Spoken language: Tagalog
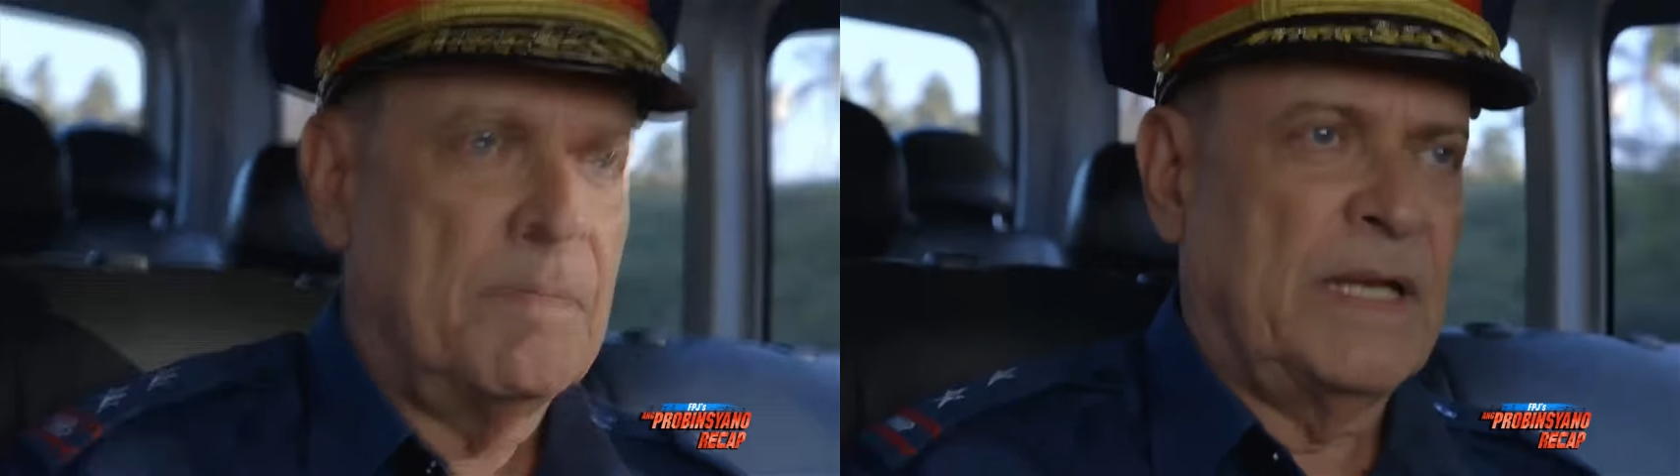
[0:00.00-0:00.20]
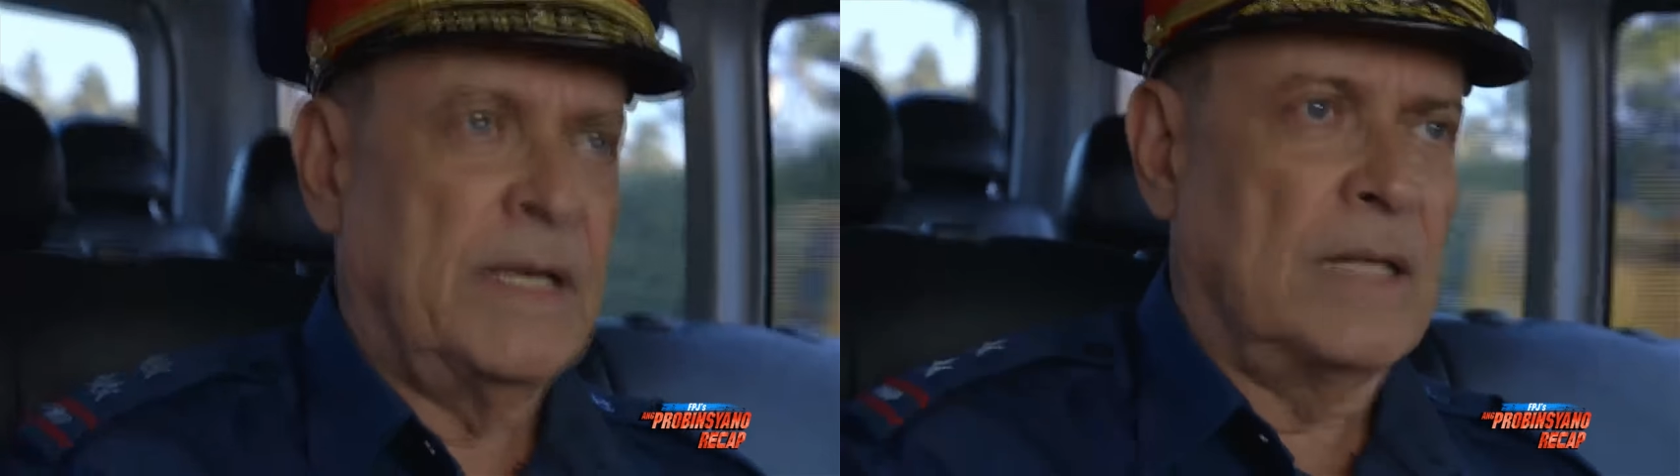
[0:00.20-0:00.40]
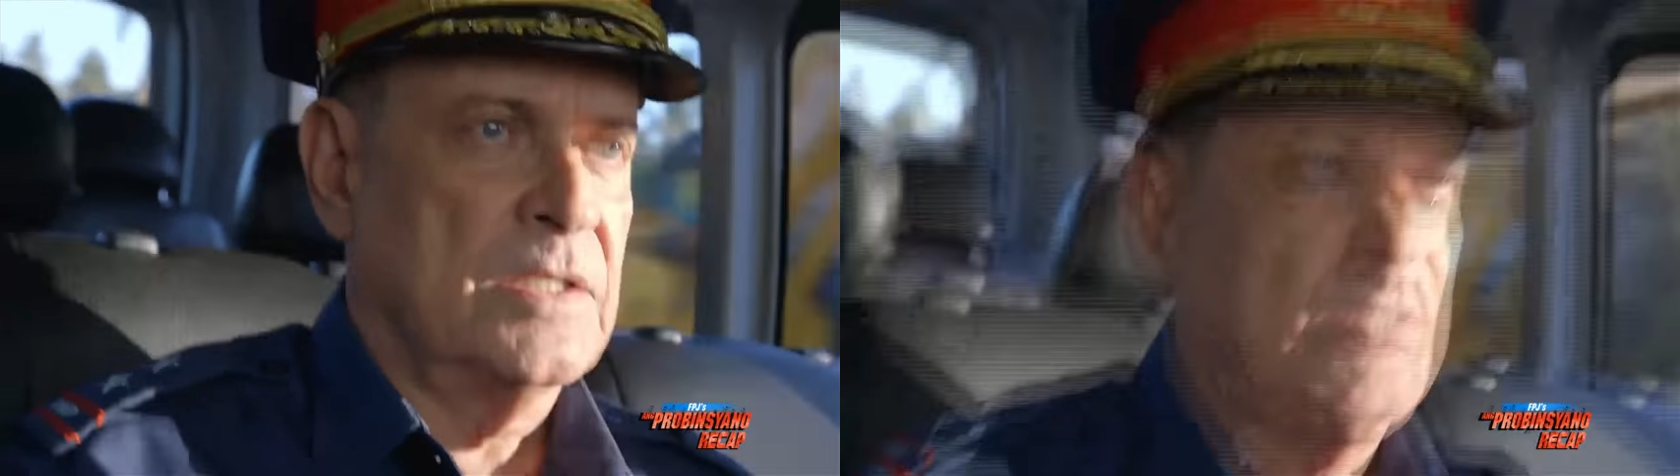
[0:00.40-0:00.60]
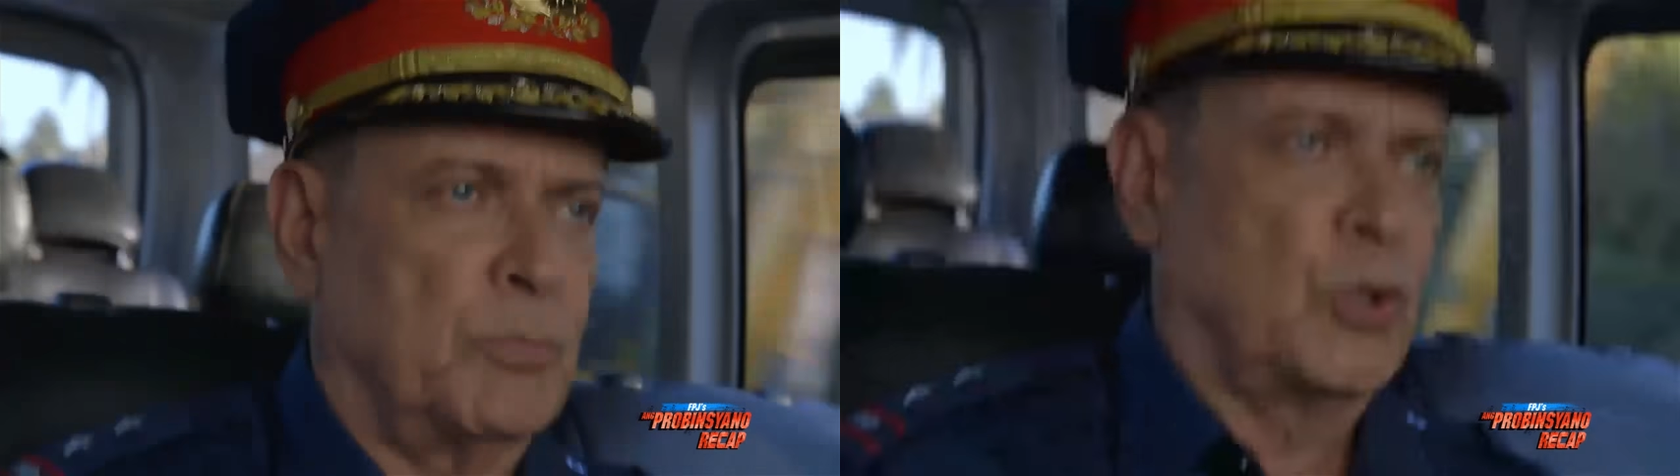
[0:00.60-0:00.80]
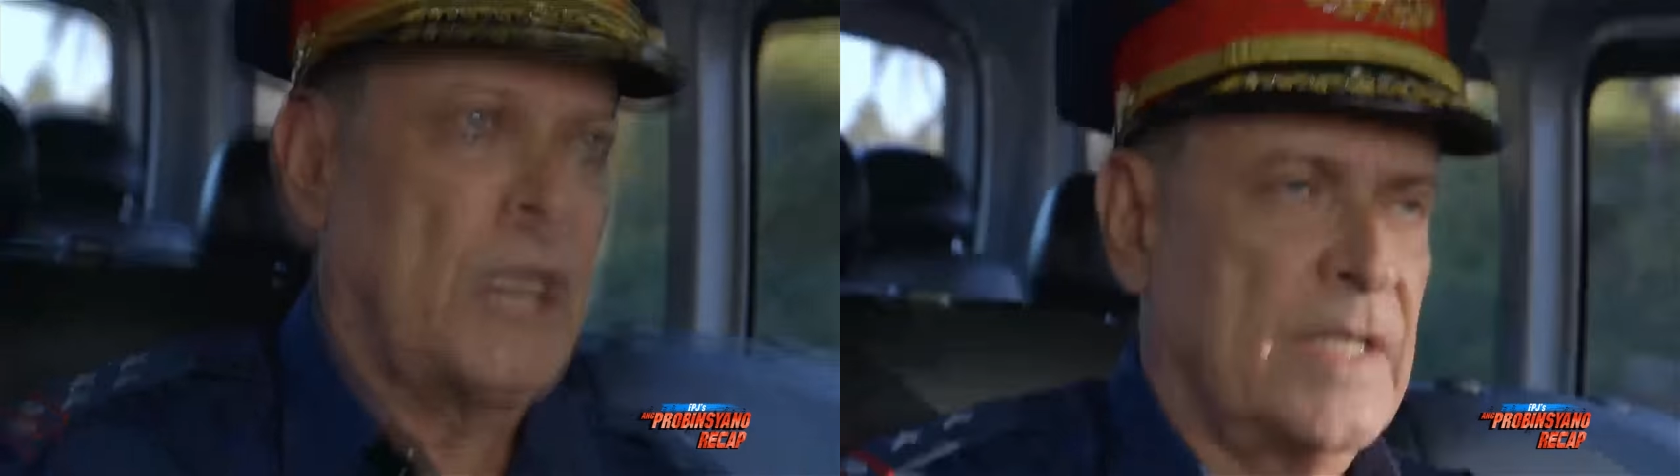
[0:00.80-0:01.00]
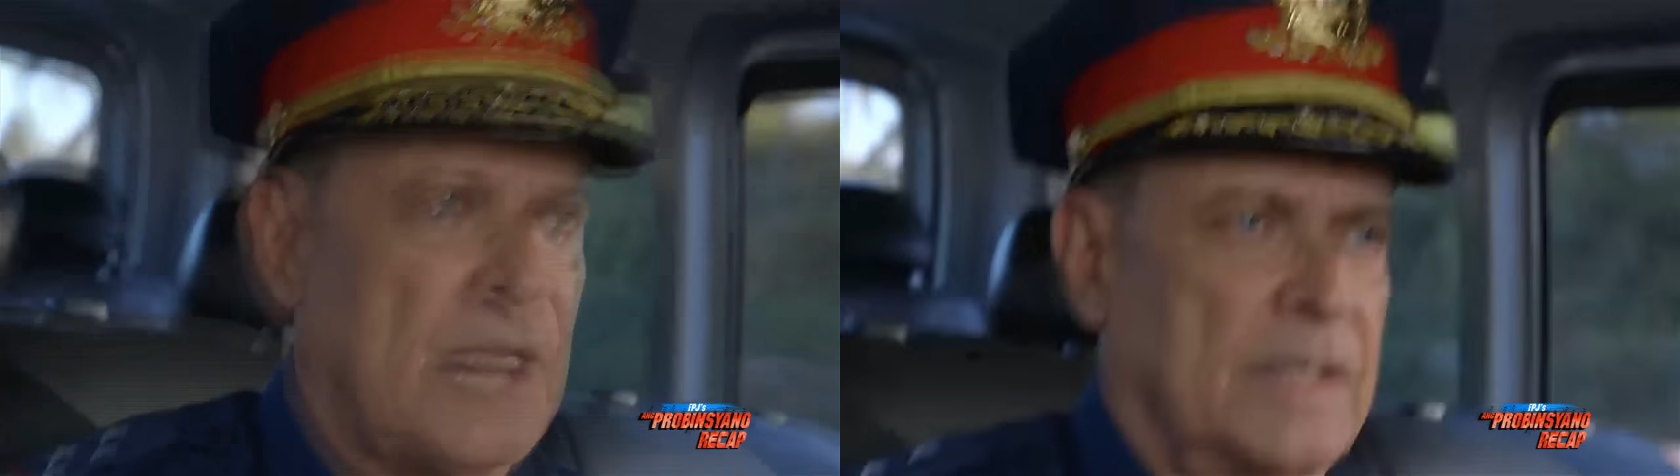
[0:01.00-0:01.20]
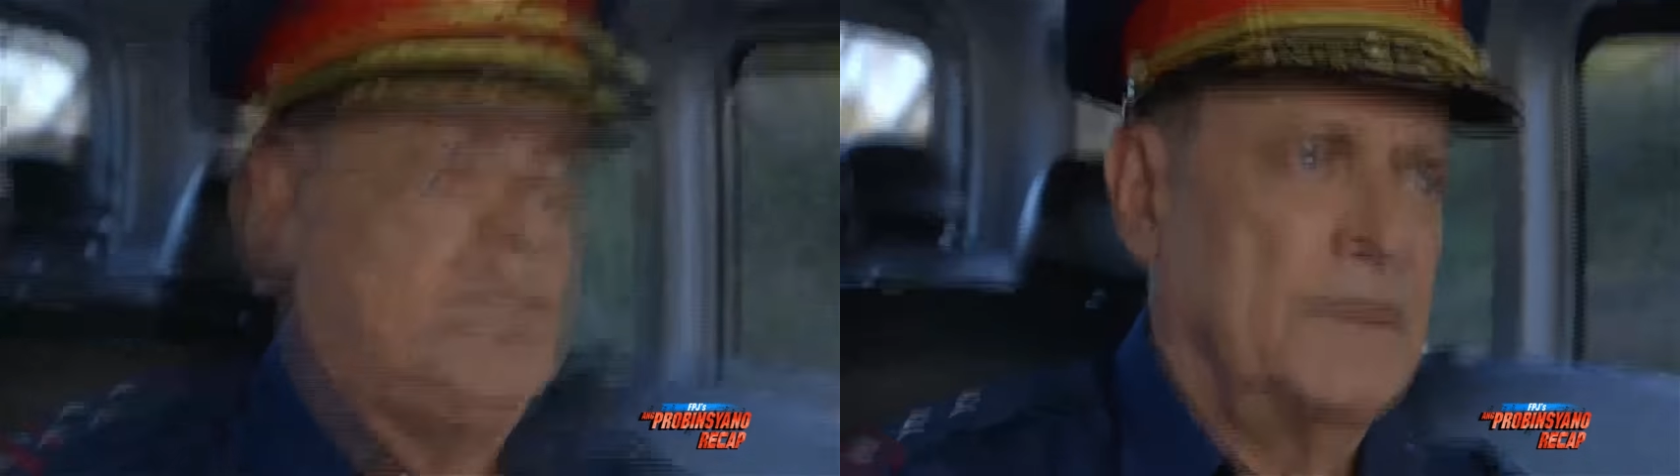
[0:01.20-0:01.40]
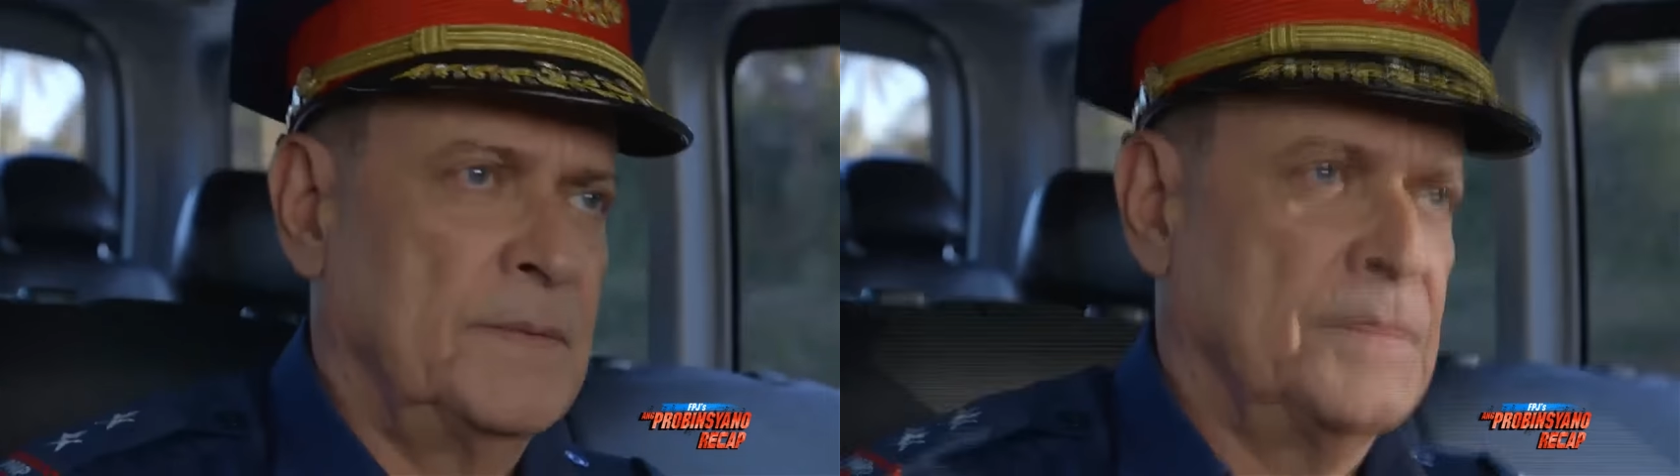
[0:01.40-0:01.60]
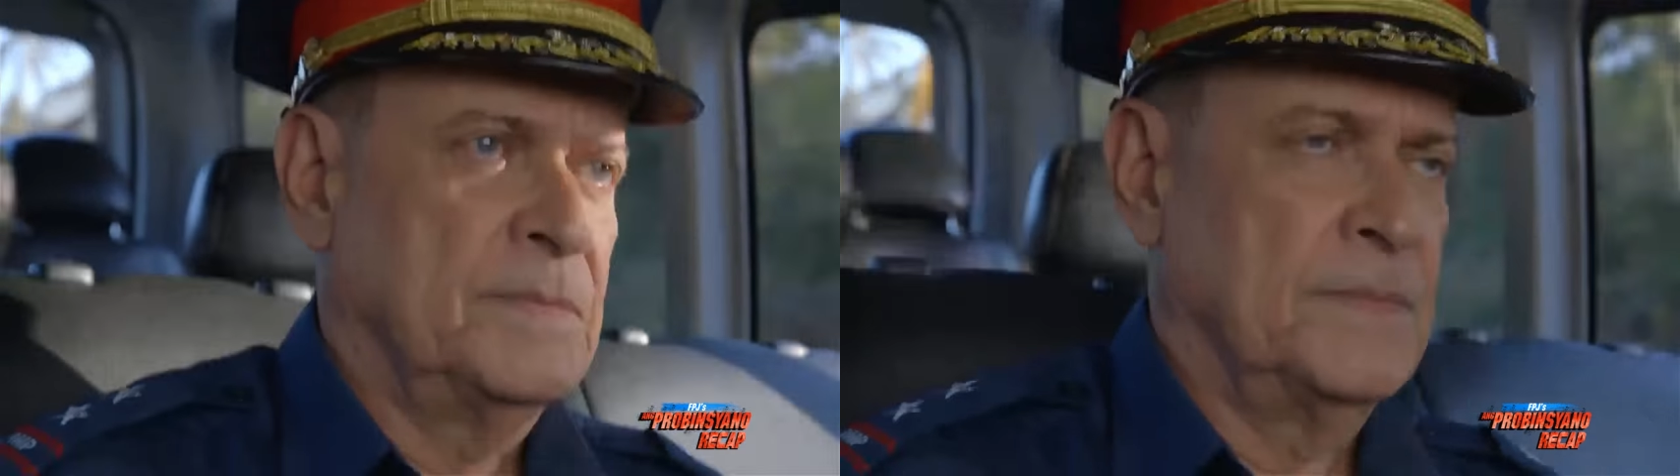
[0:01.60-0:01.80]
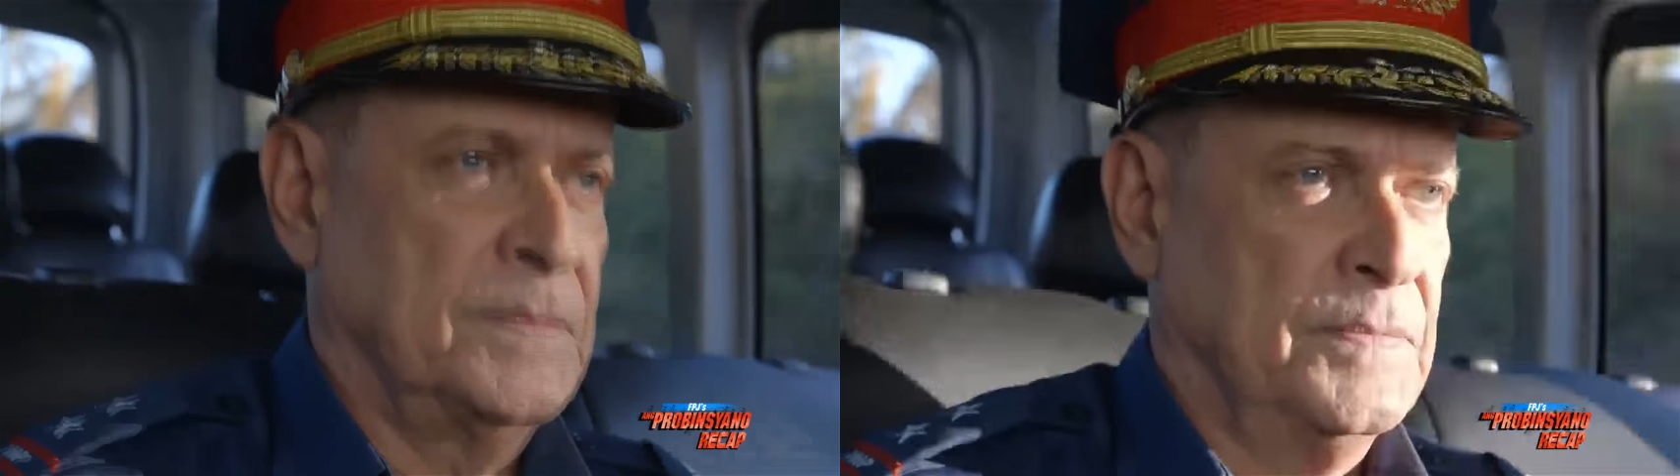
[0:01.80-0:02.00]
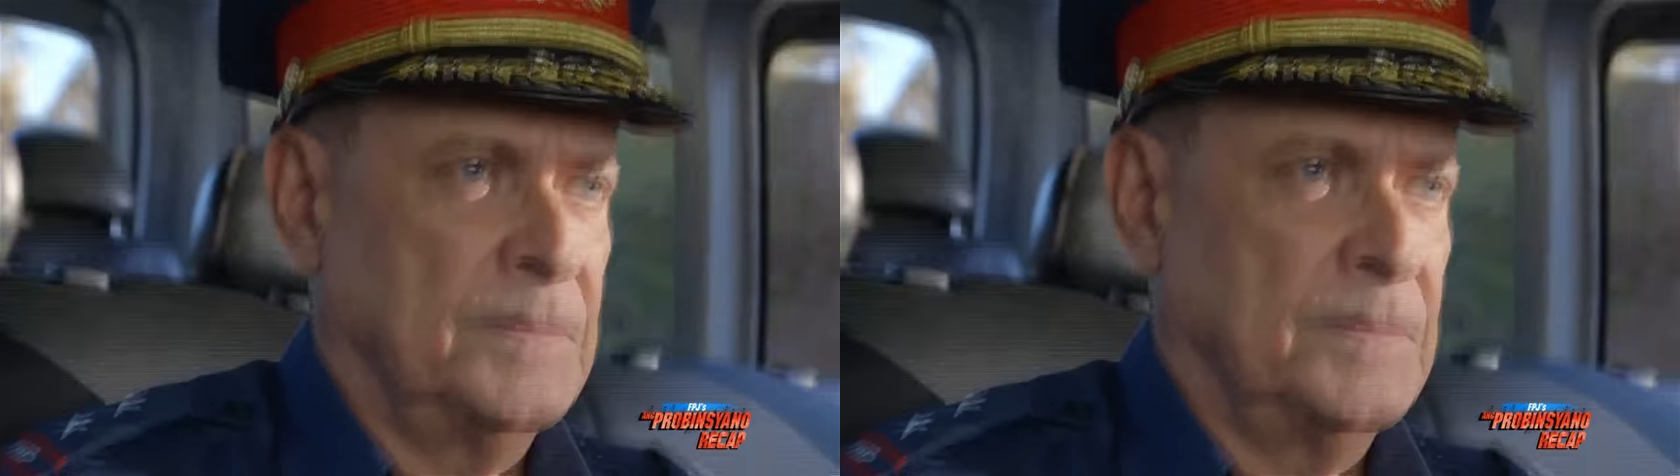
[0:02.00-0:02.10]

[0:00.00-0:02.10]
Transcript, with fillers: pa rin natin siyang protektahan. Kailangan